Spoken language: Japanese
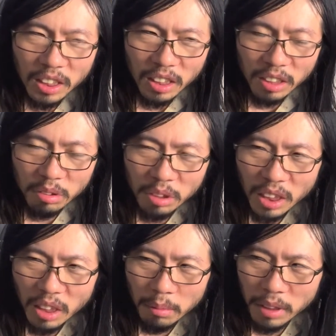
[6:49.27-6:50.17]
だからそういっ
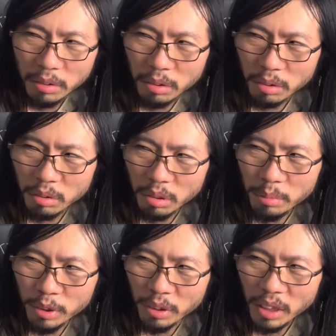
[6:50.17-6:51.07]
たこと
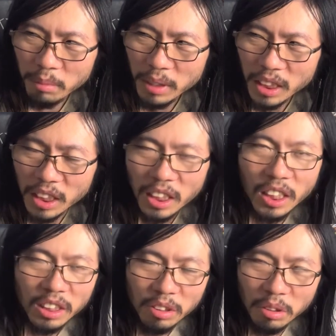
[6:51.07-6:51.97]
もあんまりでき
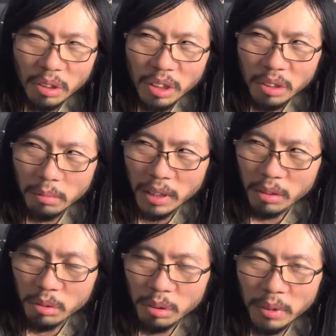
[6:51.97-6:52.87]
ないっていう
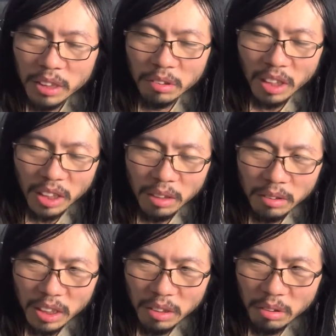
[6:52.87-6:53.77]
こともあるから、
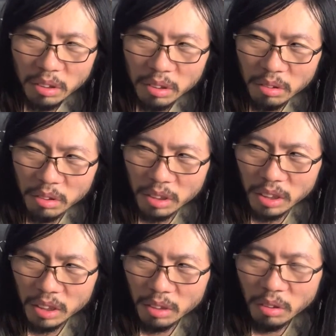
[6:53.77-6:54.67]
結局その
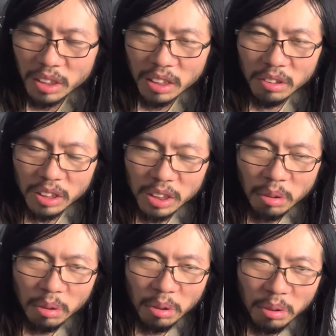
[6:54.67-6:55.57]
とにかく仕
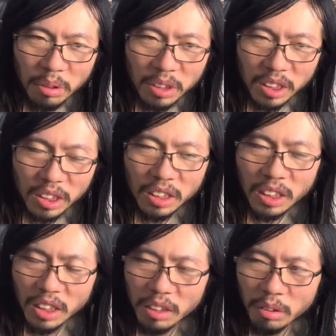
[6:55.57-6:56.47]
事をし続
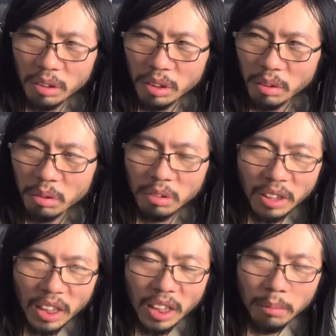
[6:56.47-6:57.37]
けているっていうこと
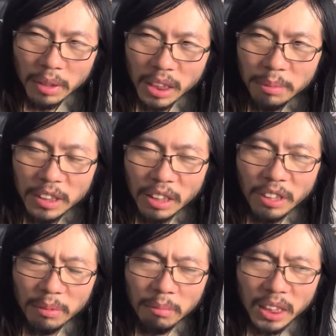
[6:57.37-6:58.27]
で、気分が
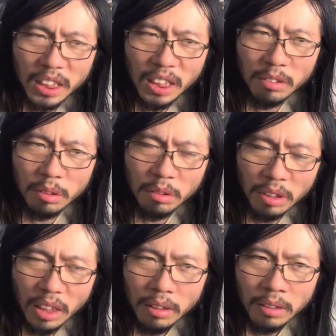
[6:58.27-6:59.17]
紛れるという
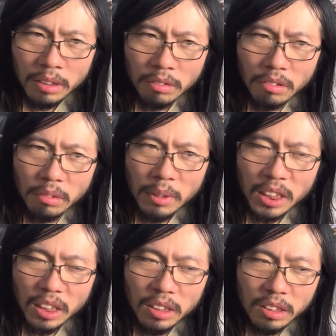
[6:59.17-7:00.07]
か、その
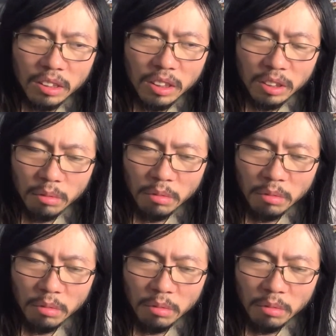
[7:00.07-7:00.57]
現実に